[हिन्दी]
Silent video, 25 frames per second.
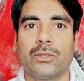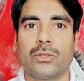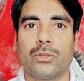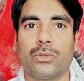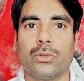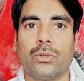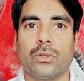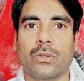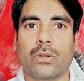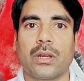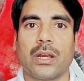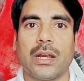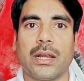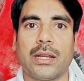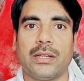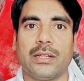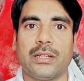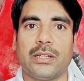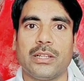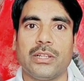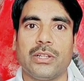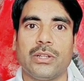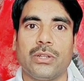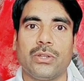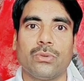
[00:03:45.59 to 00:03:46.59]
तो
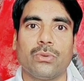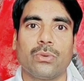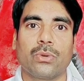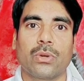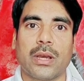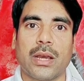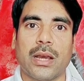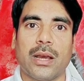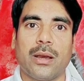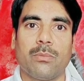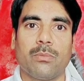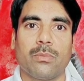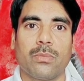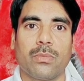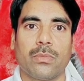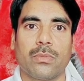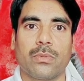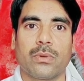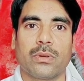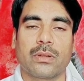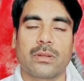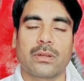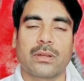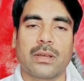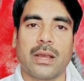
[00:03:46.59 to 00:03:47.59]
कंटिन्यू काम
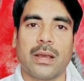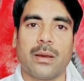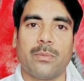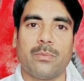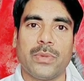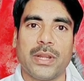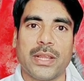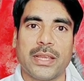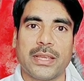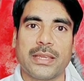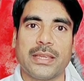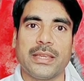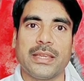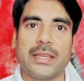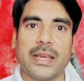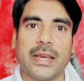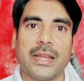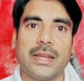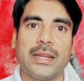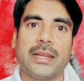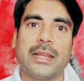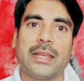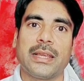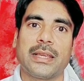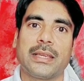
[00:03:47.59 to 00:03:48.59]
हमने
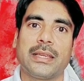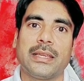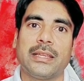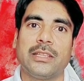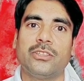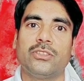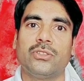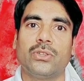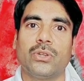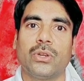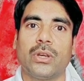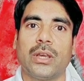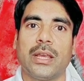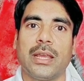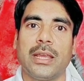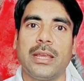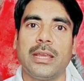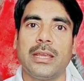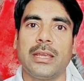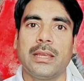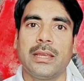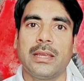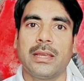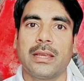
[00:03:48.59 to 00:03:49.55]
किया लेकिन जो है